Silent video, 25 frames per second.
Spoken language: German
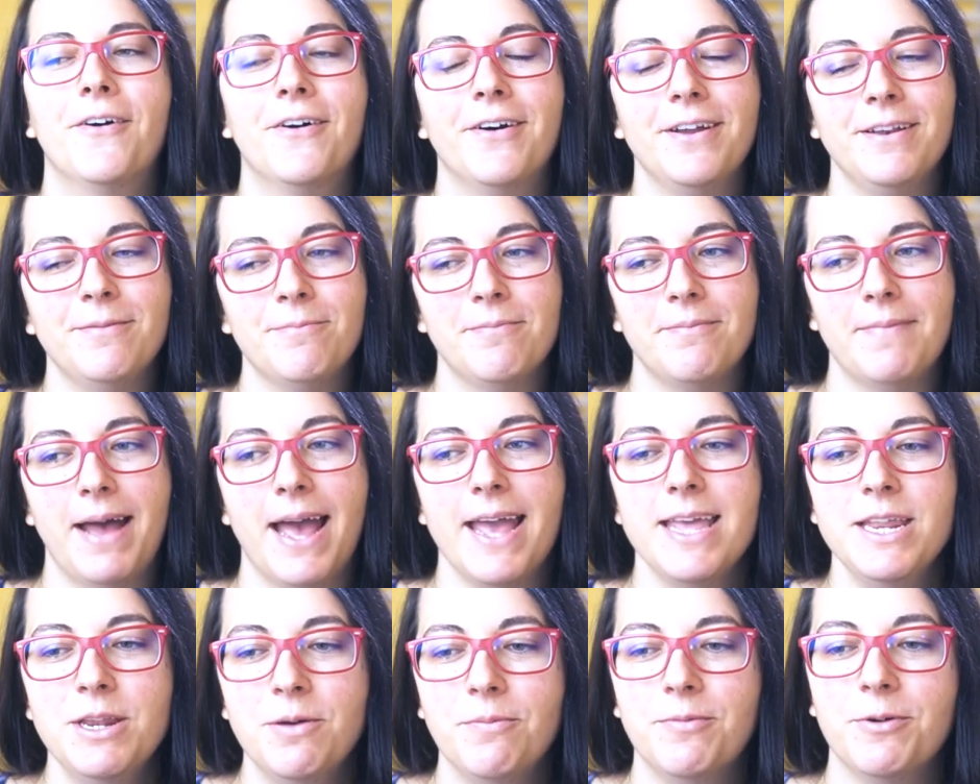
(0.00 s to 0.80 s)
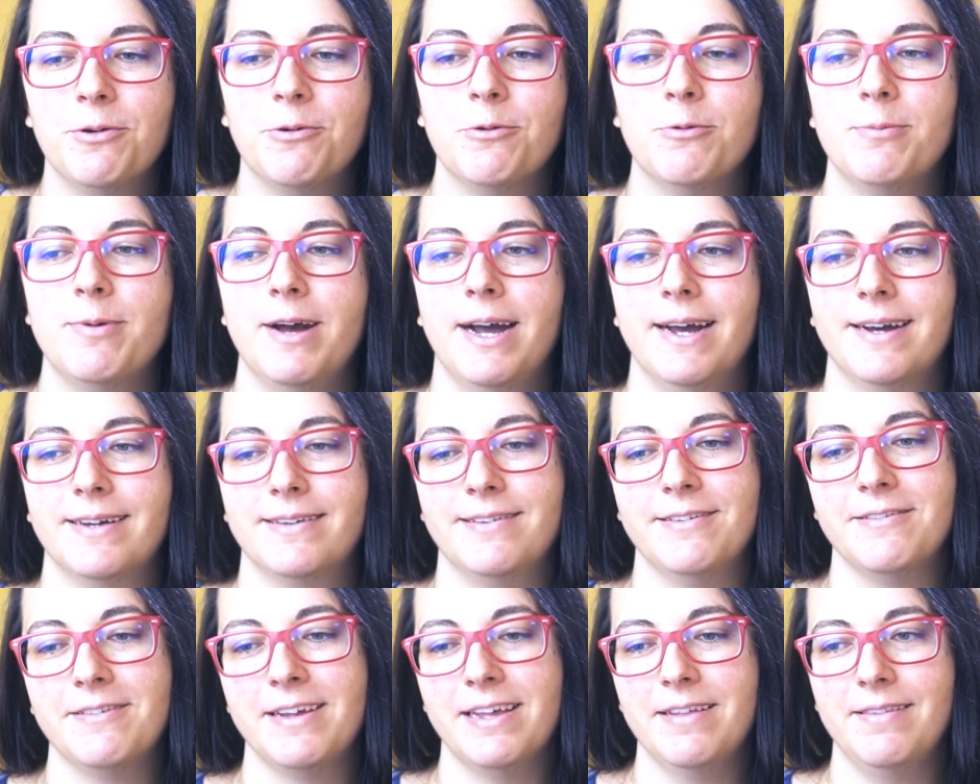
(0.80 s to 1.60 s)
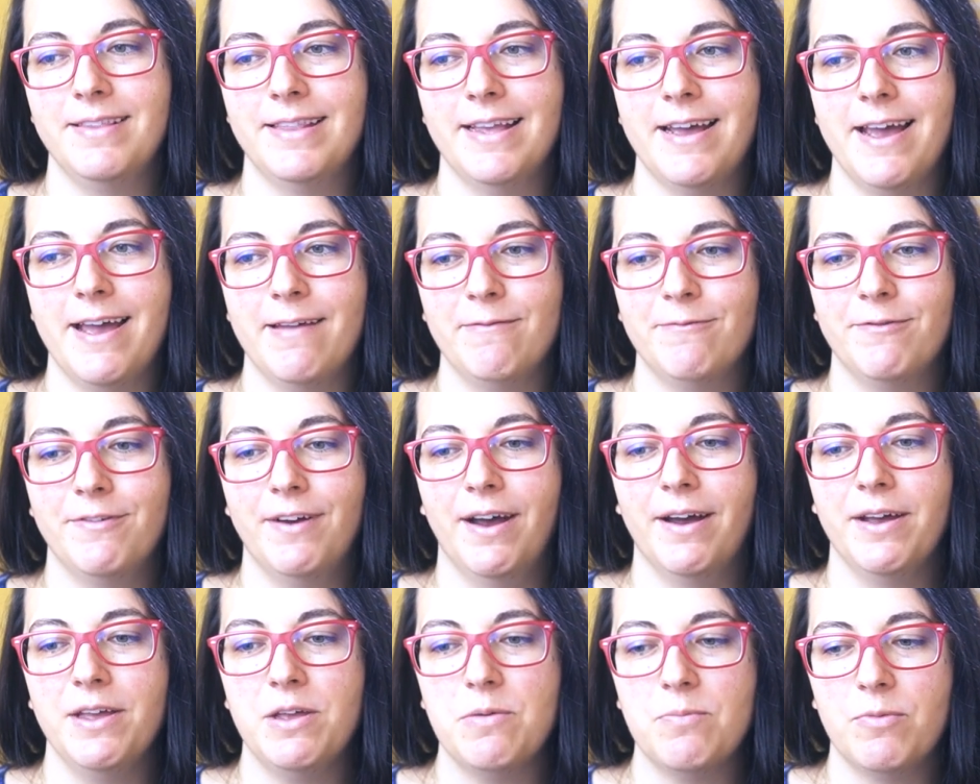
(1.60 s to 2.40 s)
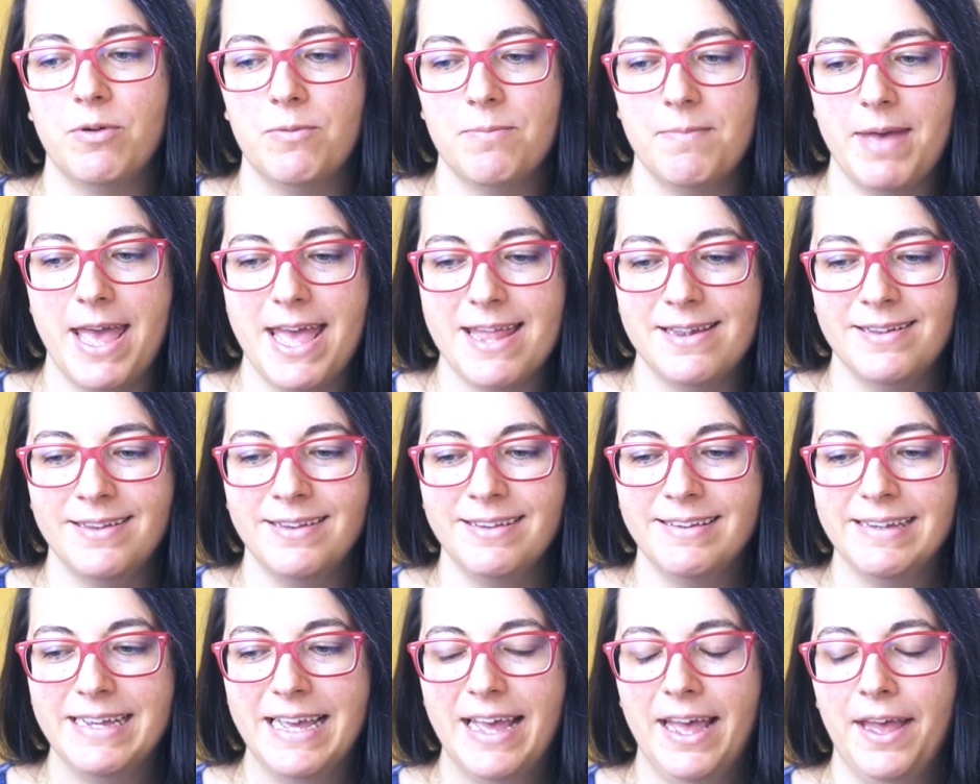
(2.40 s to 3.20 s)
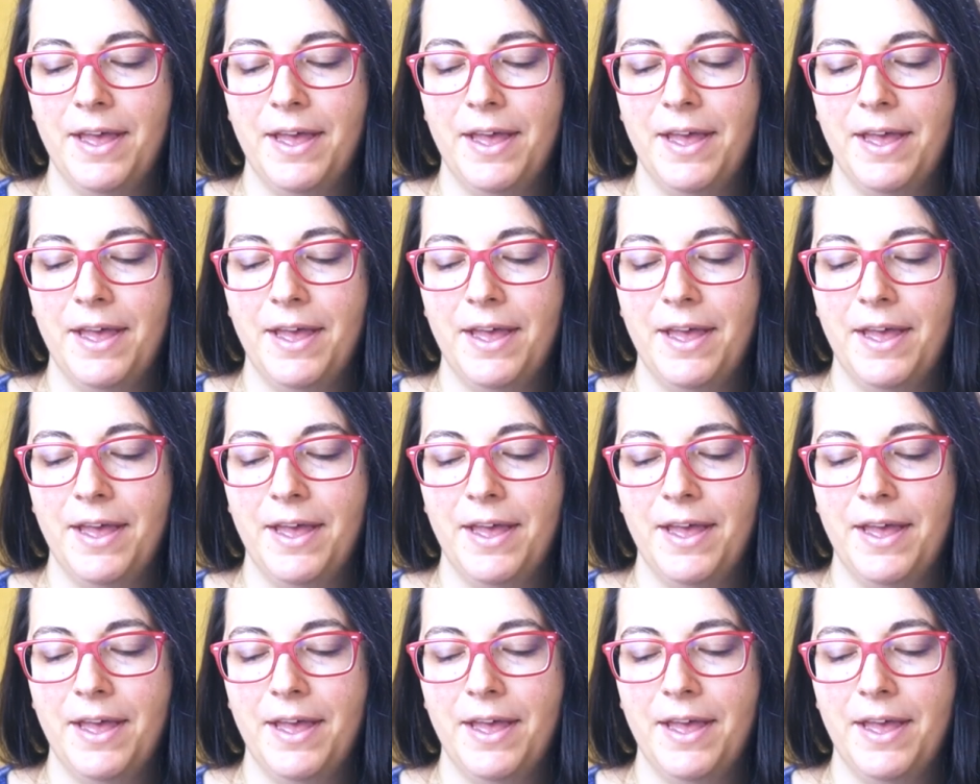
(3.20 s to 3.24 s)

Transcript: und meine Beobachtung ist einfach im Moment,